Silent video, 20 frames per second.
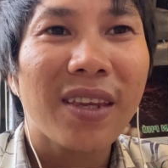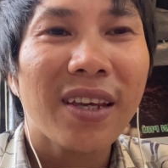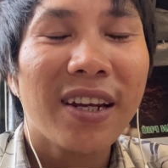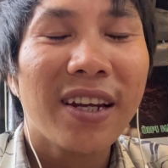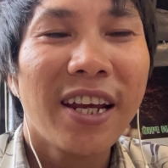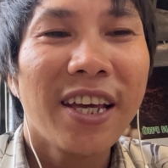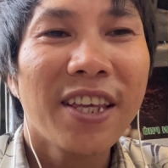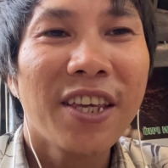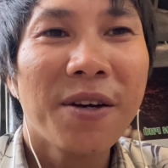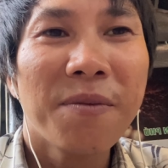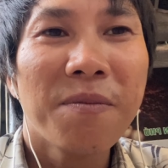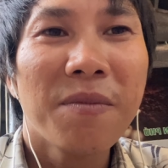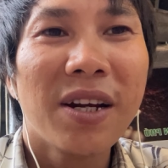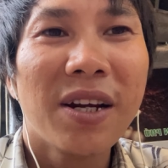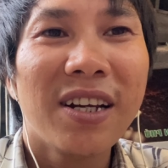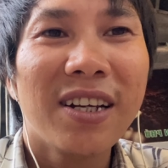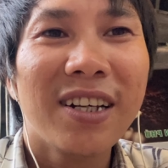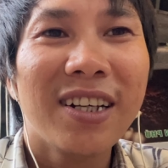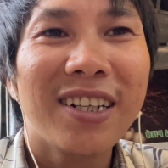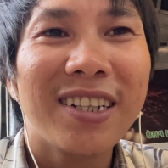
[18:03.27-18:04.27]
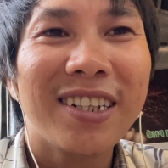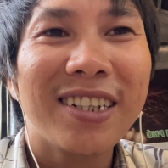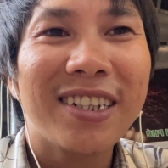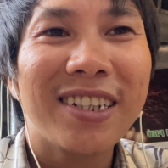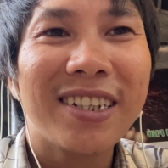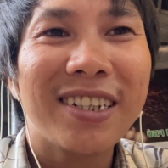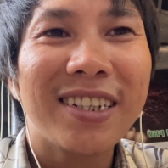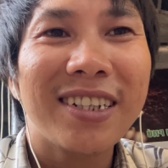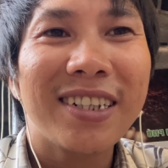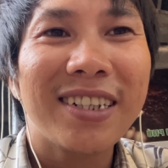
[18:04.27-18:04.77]
để chứng minh
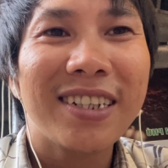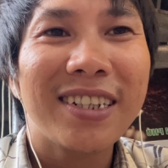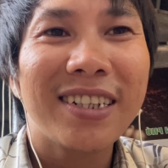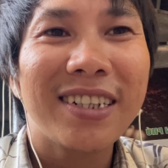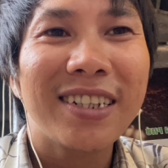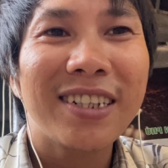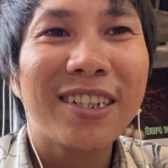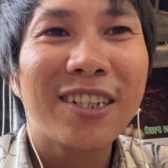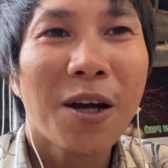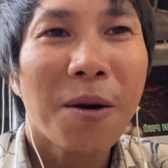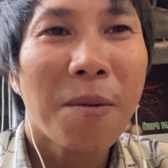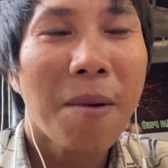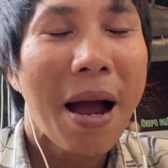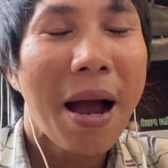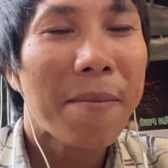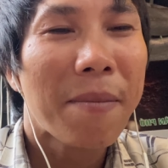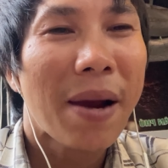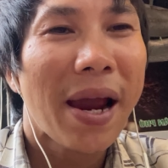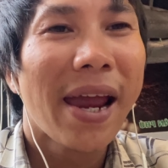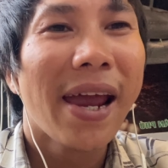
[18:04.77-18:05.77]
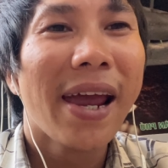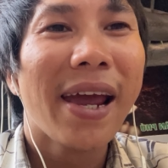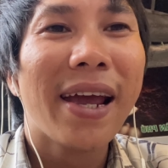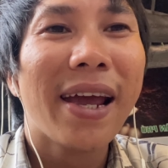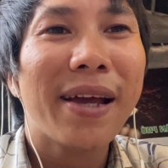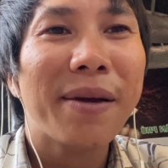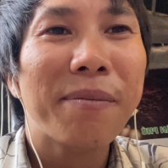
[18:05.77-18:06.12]
cho ba mẹ